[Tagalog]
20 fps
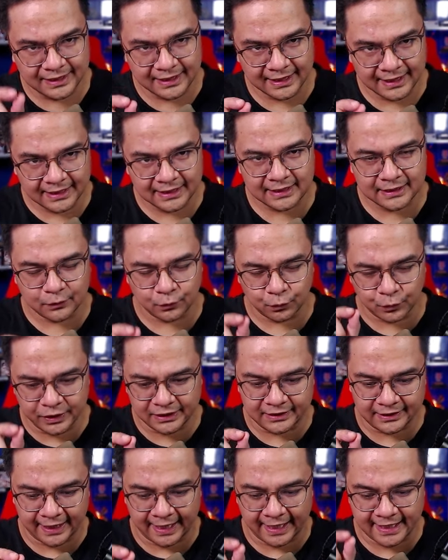a, with
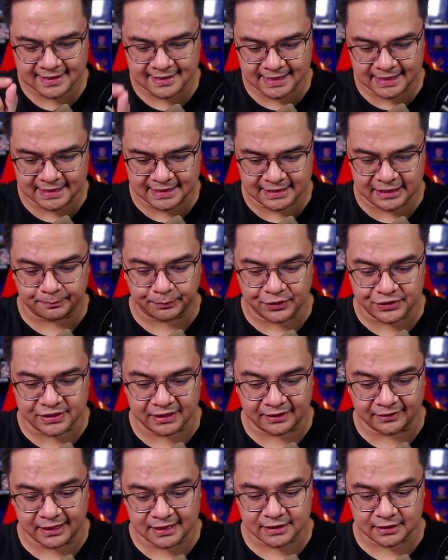a 60%
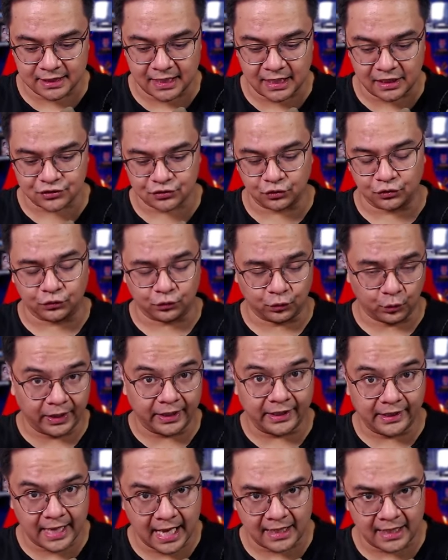destruction to
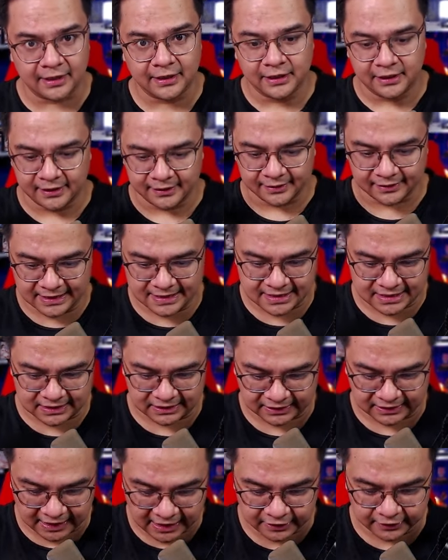unlock this
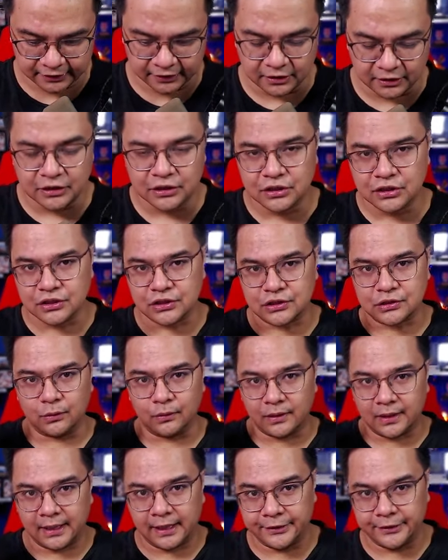tier. So,
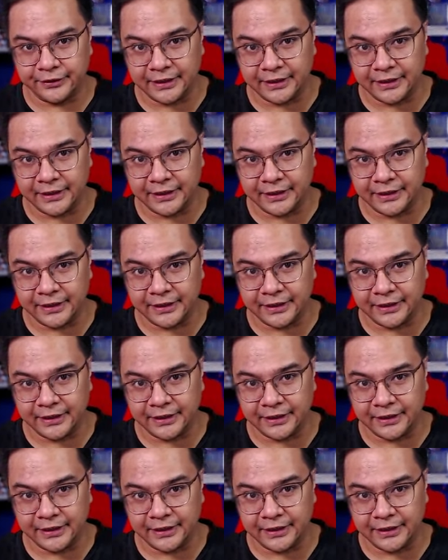ayun